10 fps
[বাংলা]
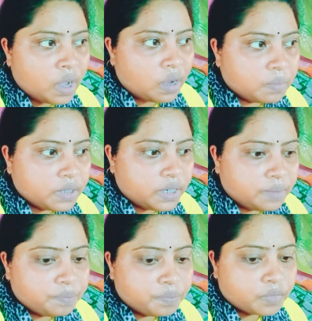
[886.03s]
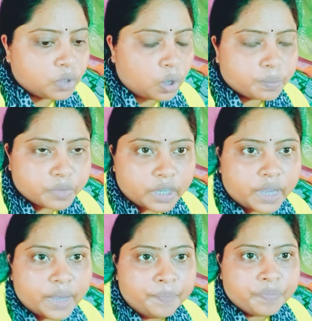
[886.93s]
আমাদের তরফ
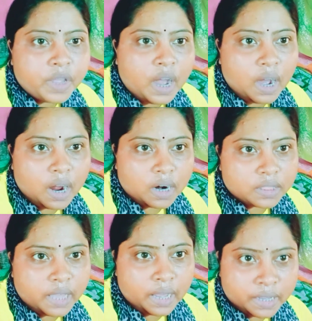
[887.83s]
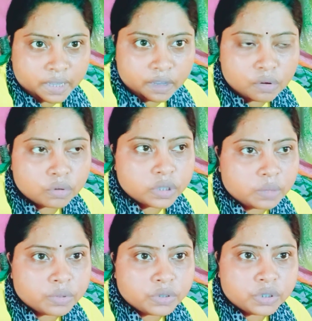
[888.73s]
থেকে আর থ্যাংক ইউ
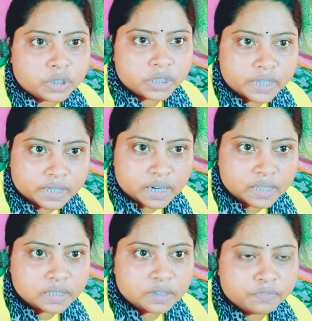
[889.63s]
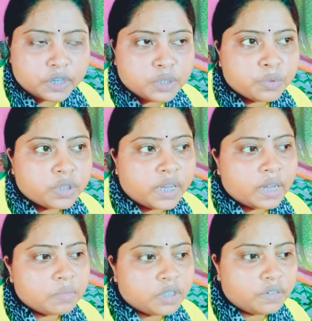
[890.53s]
দেবজ্যোতি চ্যাটার্জি ফেসবুক থেকে
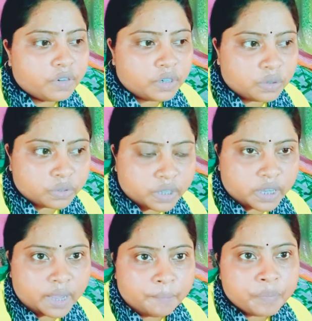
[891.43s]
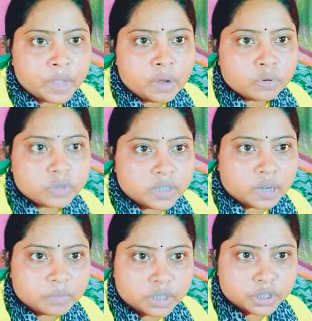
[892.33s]
আমাদের ভিডিও দেখে উনি
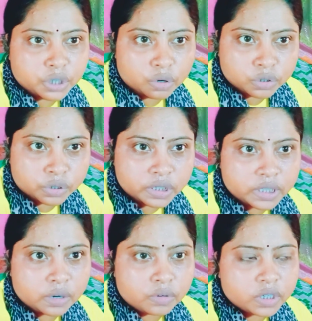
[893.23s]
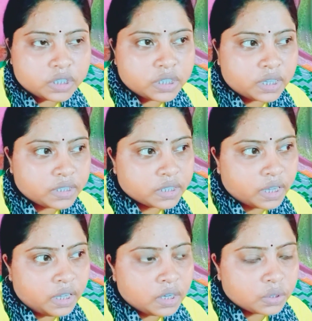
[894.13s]
আমাদের সহযোগিতা করেছেন
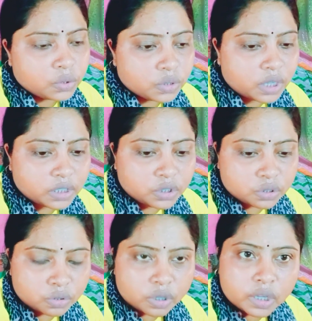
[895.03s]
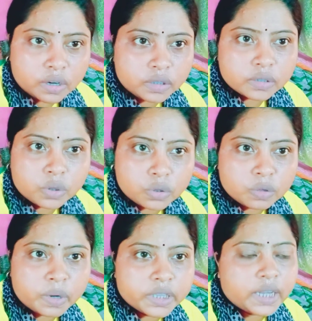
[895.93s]
আজকে তো তার জন্য অনেক অনেক
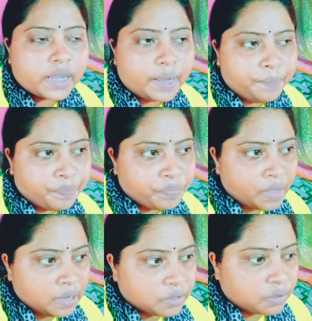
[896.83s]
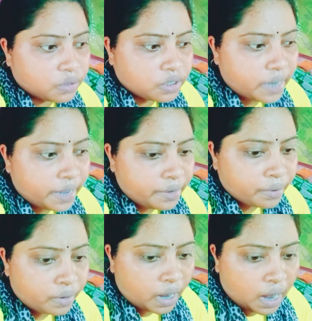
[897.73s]
ধন্যবাদ তাকে তো যাই
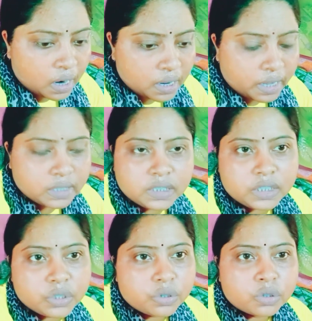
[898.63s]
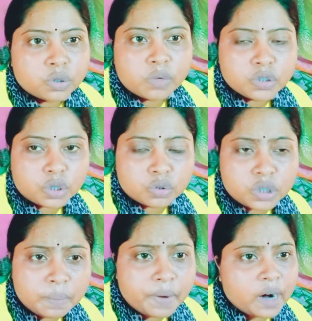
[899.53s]
হোক আর এই জিনিসগুলো তোমরা
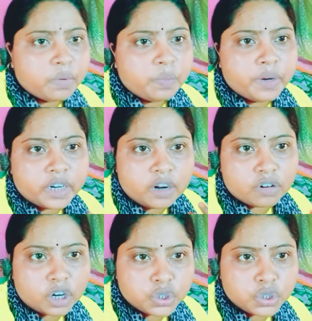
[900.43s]
যতটা পারবে ভিডিওটা